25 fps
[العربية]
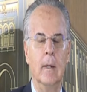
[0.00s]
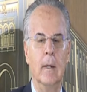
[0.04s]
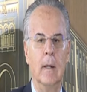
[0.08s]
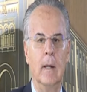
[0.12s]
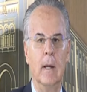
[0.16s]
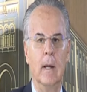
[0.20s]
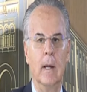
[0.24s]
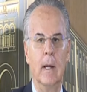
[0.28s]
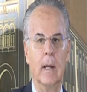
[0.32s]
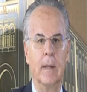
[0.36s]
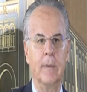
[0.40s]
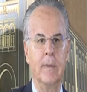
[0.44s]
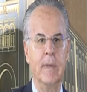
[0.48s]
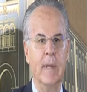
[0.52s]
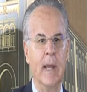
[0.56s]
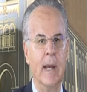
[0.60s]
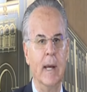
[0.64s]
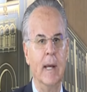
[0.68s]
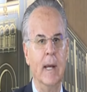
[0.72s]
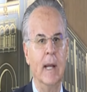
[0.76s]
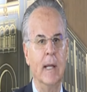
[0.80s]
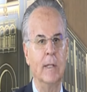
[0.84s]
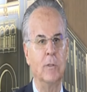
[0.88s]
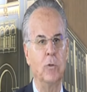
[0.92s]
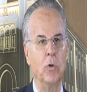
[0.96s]
آه،
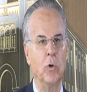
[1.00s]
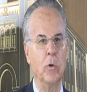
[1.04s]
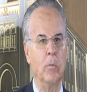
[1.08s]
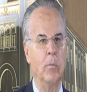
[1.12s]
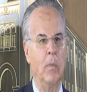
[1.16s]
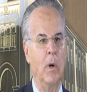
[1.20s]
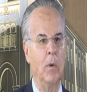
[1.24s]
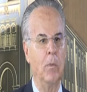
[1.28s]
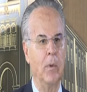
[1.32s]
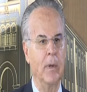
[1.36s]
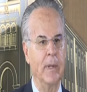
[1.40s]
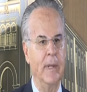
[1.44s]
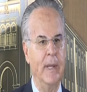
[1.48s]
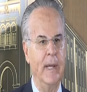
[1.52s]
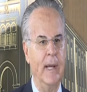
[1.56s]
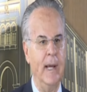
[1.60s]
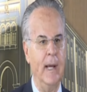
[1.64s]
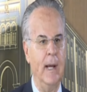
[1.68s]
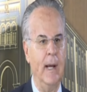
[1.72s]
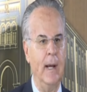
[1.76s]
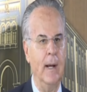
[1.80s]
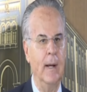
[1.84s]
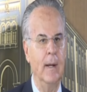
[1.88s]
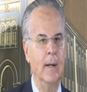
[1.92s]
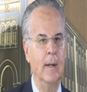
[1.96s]
اثنيناتهم
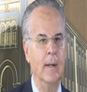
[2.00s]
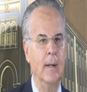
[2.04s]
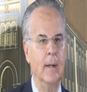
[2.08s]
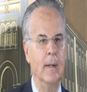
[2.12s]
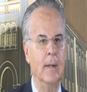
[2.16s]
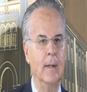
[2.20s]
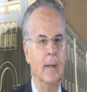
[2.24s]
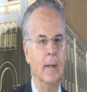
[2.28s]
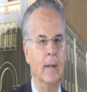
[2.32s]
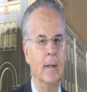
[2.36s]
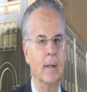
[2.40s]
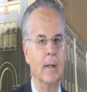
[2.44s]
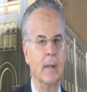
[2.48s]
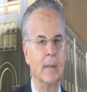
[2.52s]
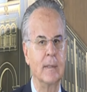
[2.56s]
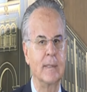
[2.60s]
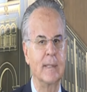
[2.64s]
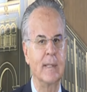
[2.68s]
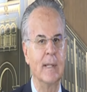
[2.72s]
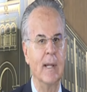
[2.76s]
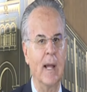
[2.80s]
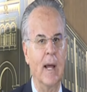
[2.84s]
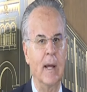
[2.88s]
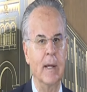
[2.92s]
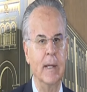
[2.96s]
مواضيع آه،
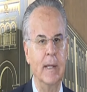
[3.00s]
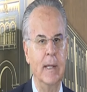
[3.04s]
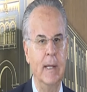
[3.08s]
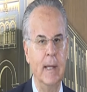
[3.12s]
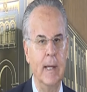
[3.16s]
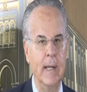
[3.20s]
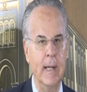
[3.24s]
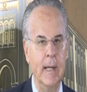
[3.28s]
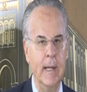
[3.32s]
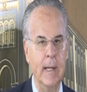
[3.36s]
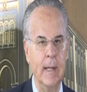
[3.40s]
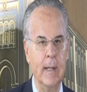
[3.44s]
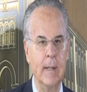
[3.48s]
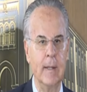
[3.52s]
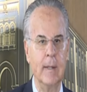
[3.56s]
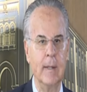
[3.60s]
اصلاحيه